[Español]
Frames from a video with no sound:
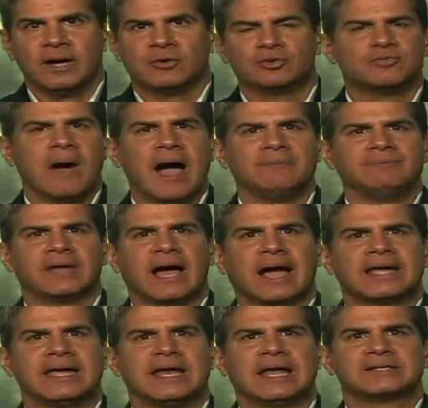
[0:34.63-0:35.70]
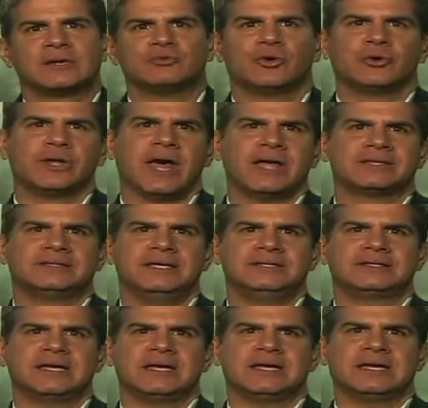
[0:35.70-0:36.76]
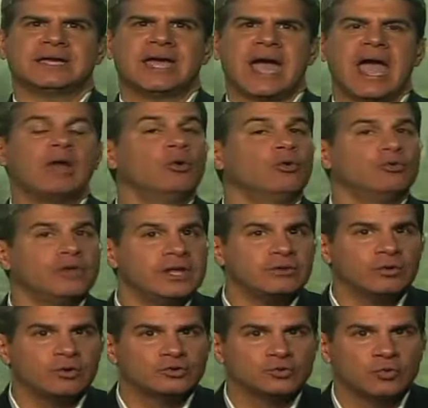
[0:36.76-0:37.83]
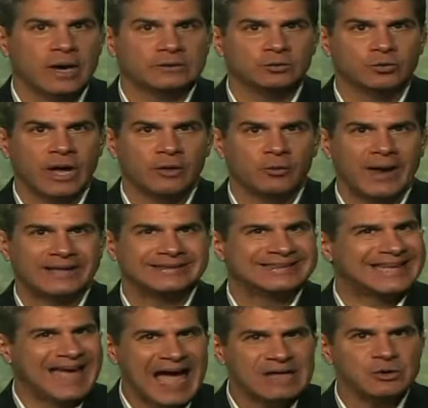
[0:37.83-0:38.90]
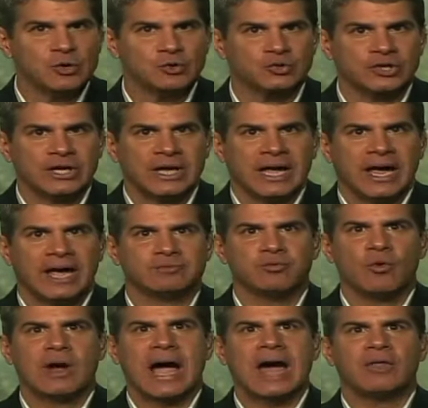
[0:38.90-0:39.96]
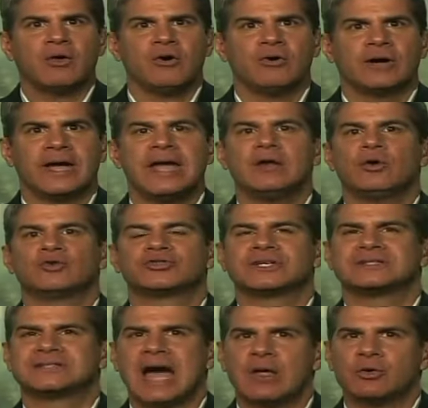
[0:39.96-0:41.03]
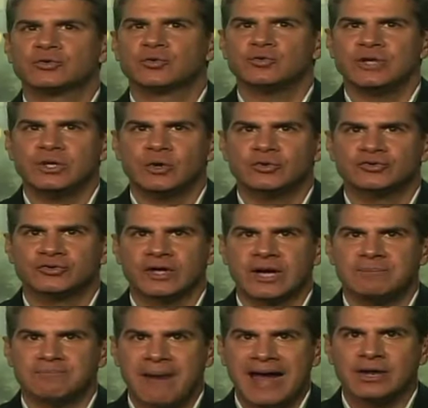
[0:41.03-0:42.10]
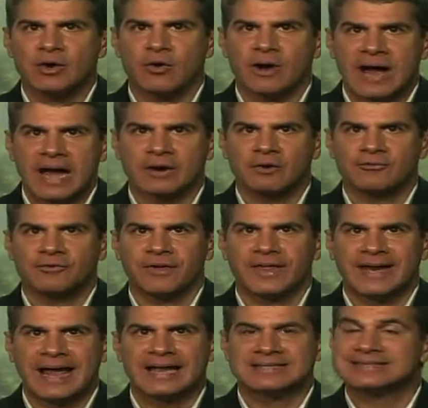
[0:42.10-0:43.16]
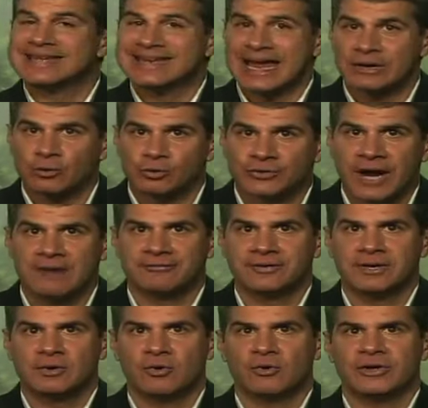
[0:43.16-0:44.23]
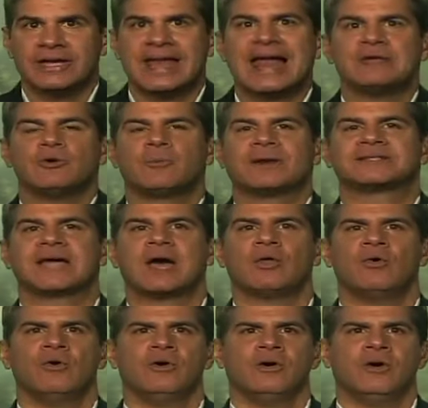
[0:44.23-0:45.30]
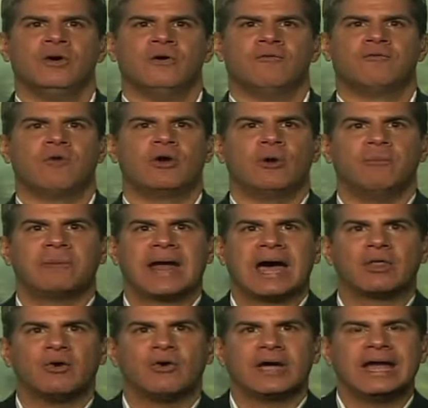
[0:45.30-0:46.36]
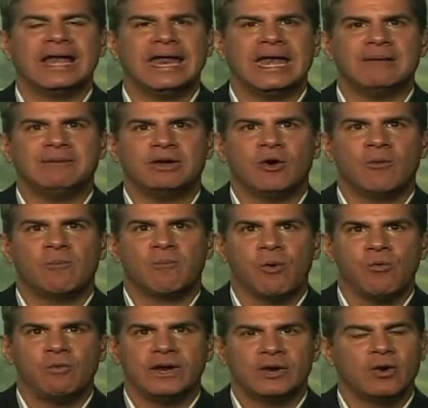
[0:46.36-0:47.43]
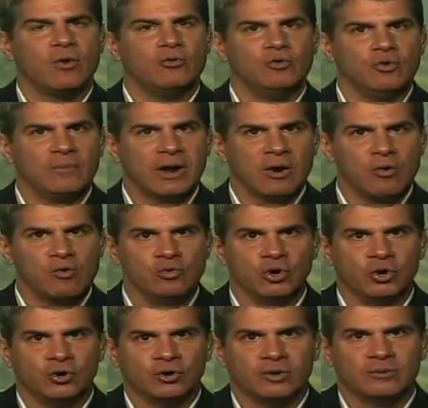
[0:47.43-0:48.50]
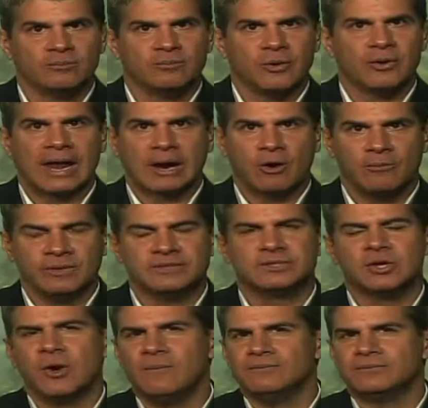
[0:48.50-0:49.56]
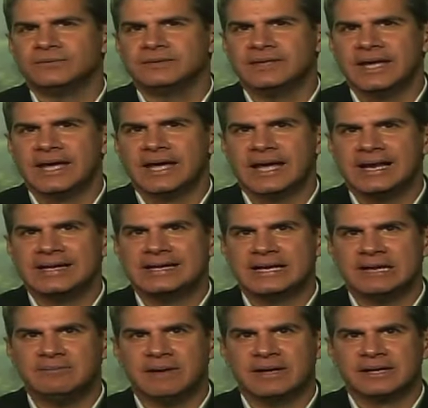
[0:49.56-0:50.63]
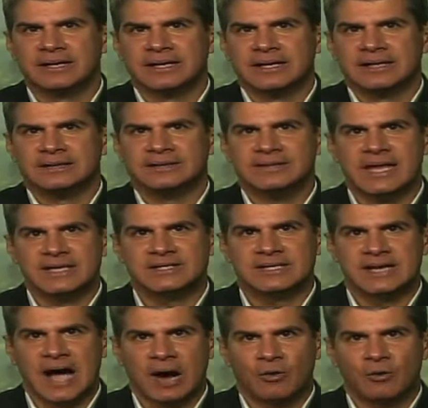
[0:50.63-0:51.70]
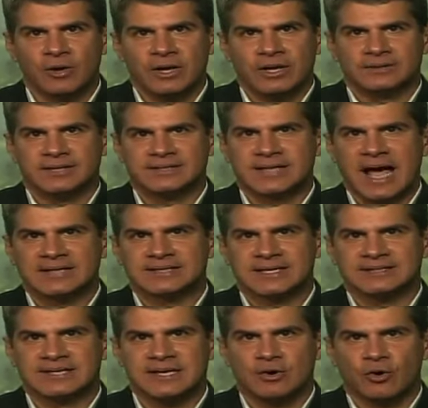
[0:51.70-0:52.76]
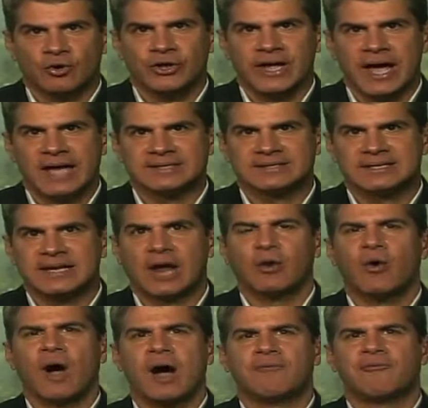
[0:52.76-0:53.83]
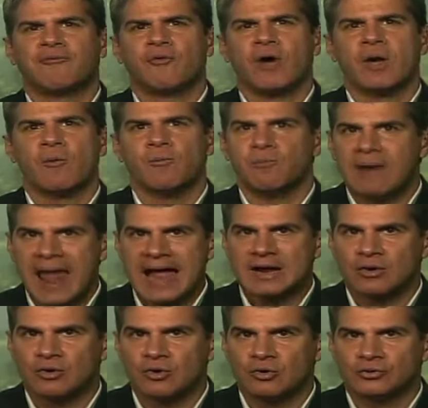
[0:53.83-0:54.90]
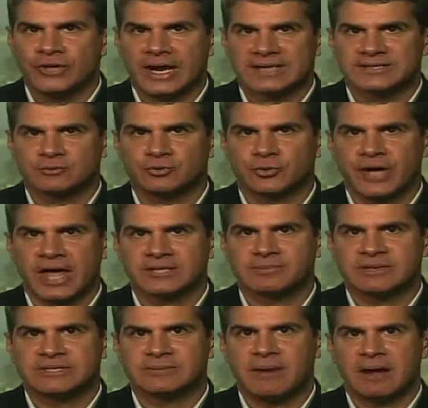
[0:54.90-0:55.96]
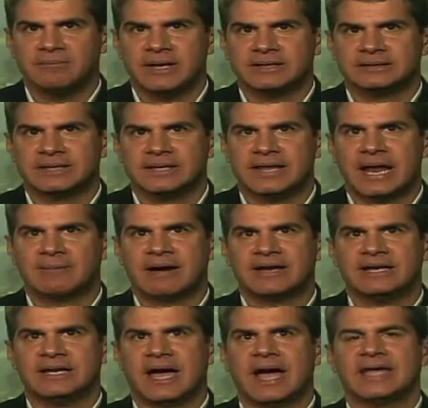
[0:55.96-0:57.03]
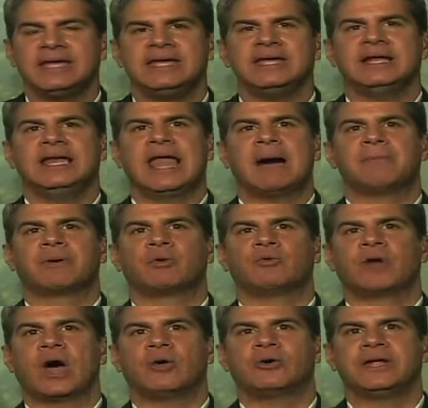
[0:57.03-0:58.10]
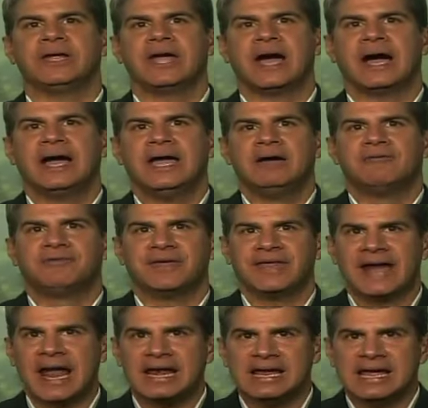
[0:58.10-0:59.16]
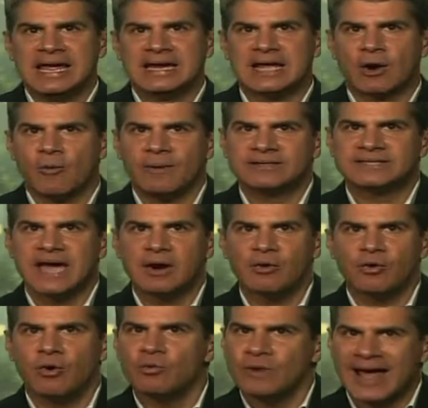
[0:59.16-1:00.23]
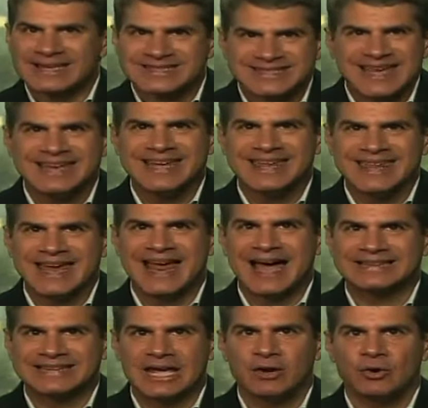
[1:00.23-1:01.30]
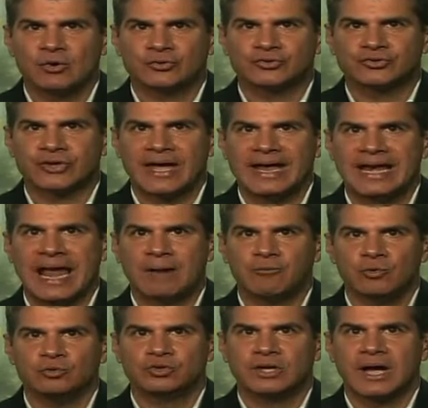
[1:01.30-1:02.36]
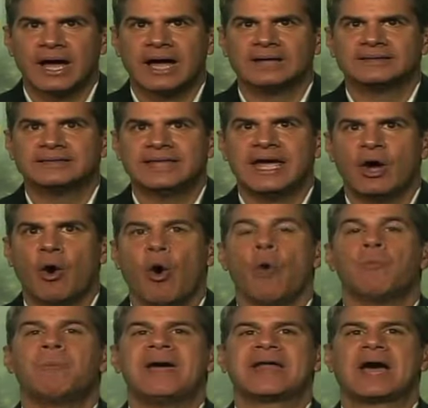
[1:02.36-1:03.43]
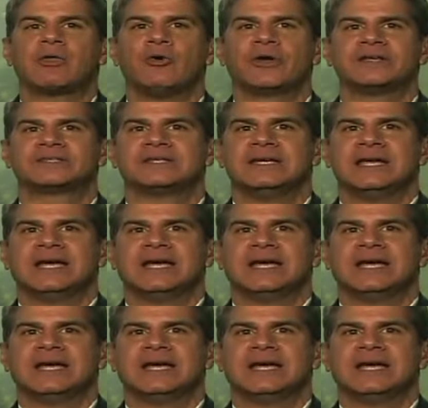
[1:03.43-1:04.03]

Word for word: Guzmán, a quien las autoridades dicen que ha eludido su captura durante años, es buscado en los Estados Unidos en varios cargos federales de narcotráfico y el año pasado fue nombrado el enemigo público número uno por la Comisión del Crimen de Chicago. Desde hace cinco días, Sinaloa fue un blanco de las autoridades, principalmente de la Marina y la Procuraduría Federal, que comenzaron con una serie de cateos en la busca de operadores